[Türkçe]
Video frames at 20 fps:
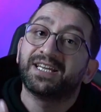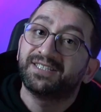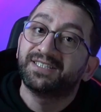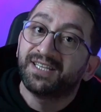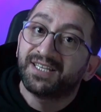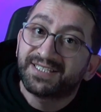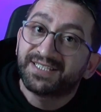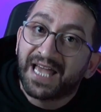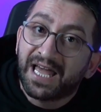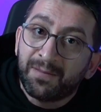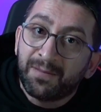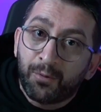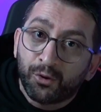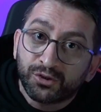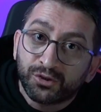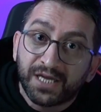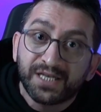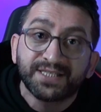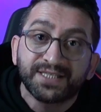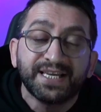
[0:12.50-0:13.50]
elektriksel
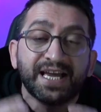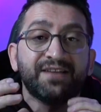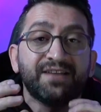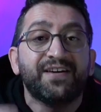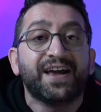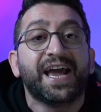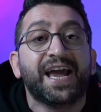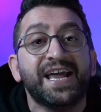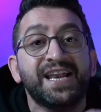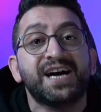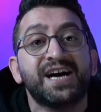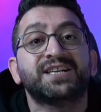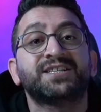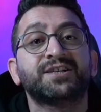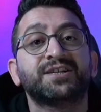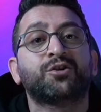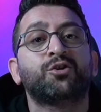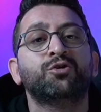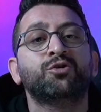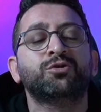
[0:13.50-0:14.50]
potansiyel ve
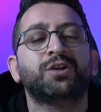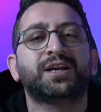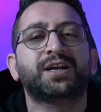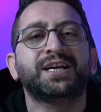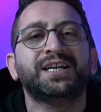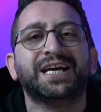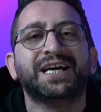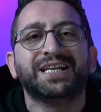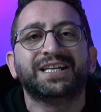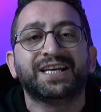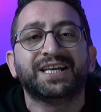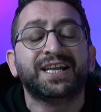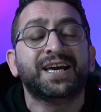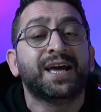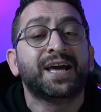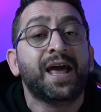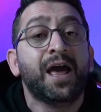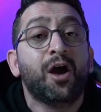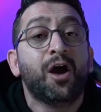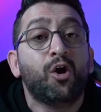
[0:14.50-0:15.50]
enerji konularıyla
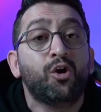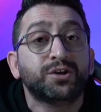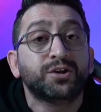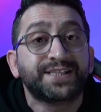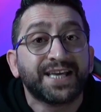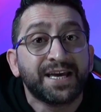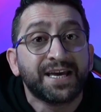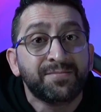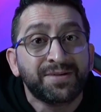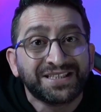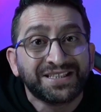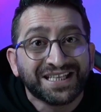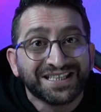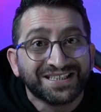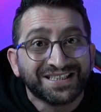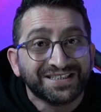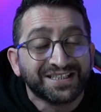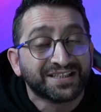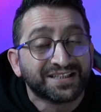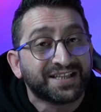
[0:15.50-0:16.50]
ilgili ÖSYM
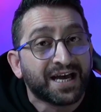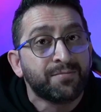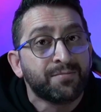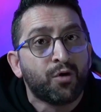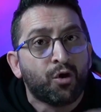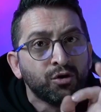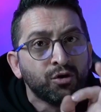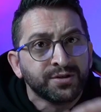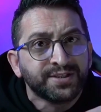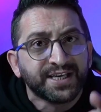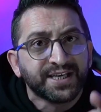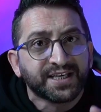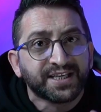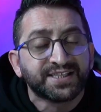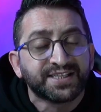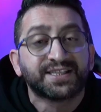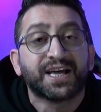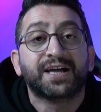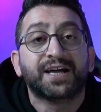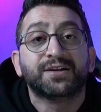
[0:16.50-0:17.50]
tadında tam
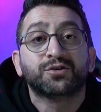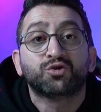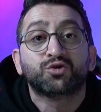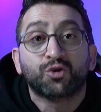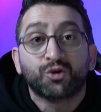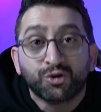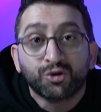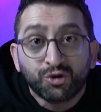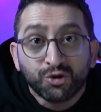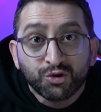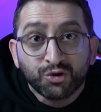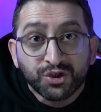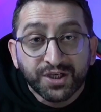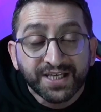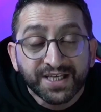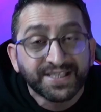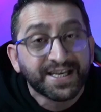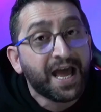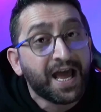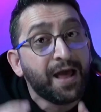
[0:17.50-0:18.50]
18 tane soru
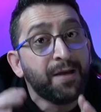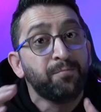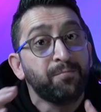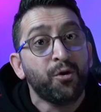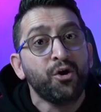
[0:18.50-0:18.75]
çözeceğiz.